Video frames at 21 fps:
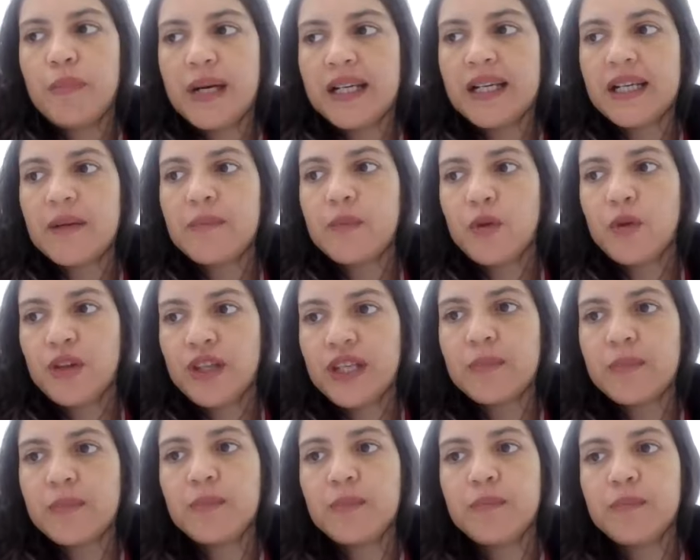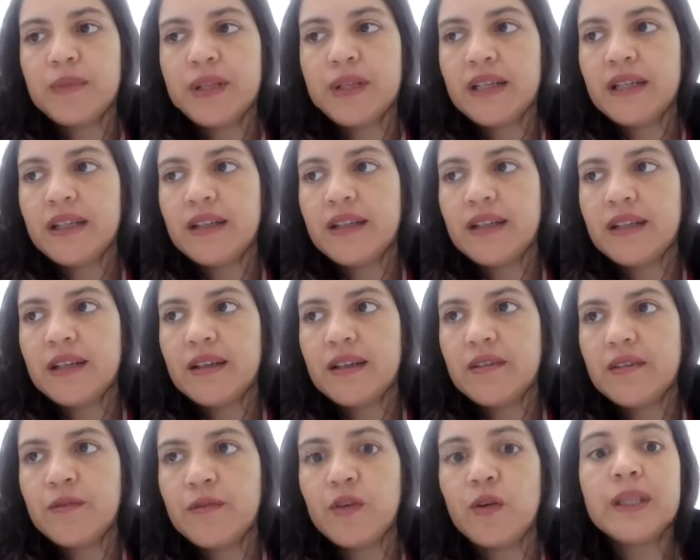para poder
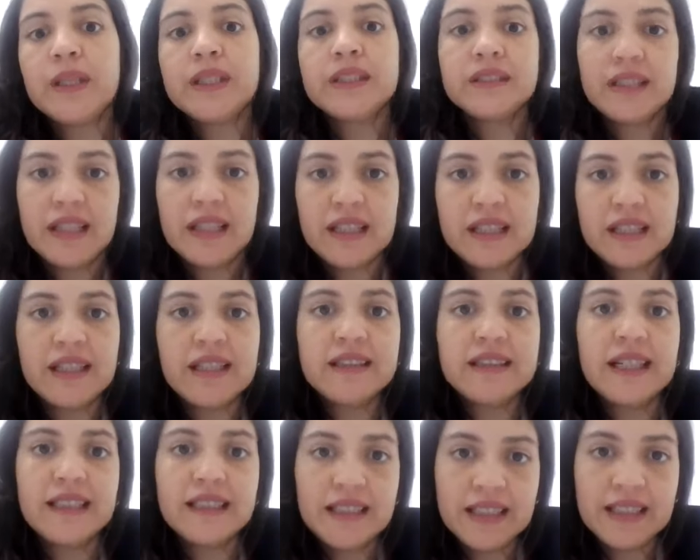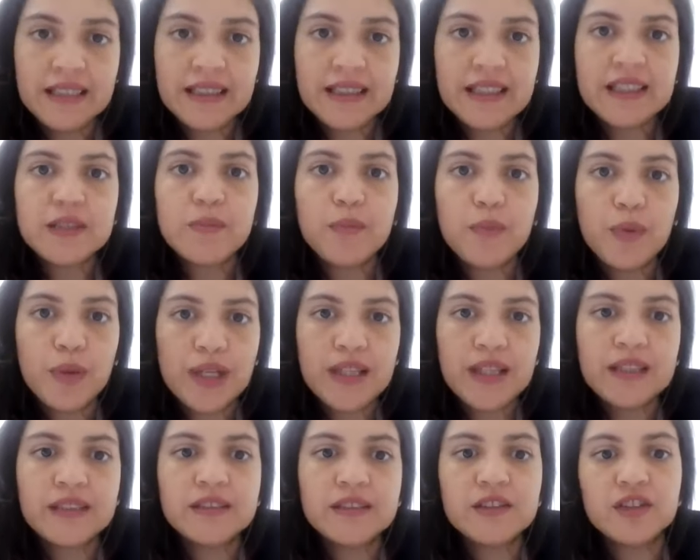eh, fomentar que estas niñas
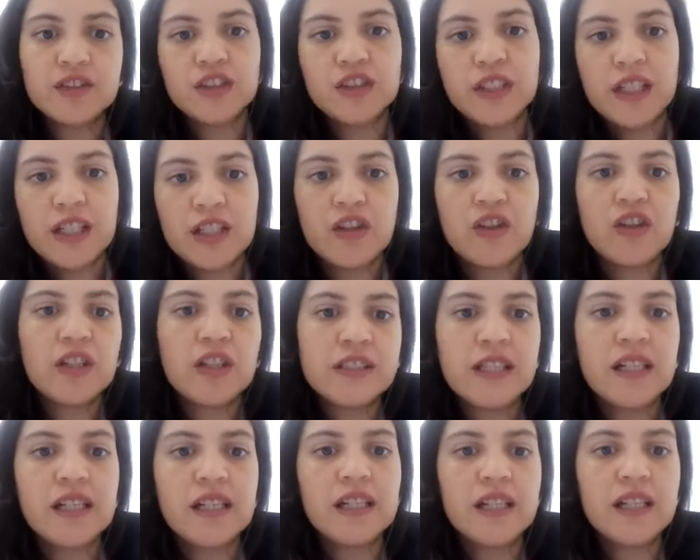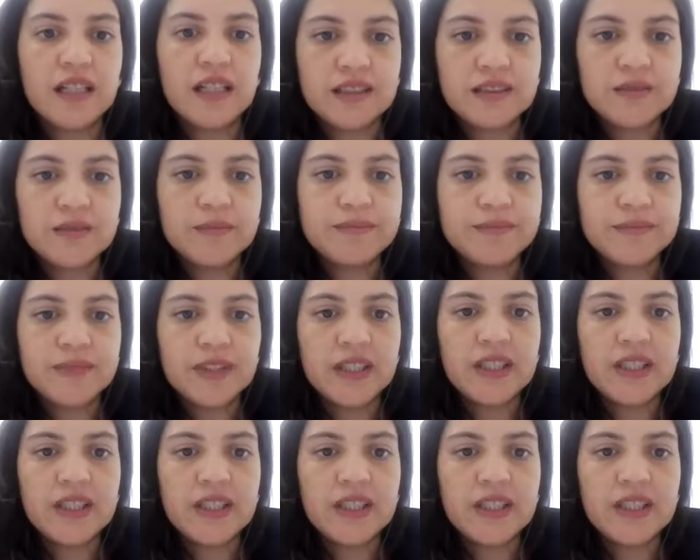puedan soñar con esas carreras.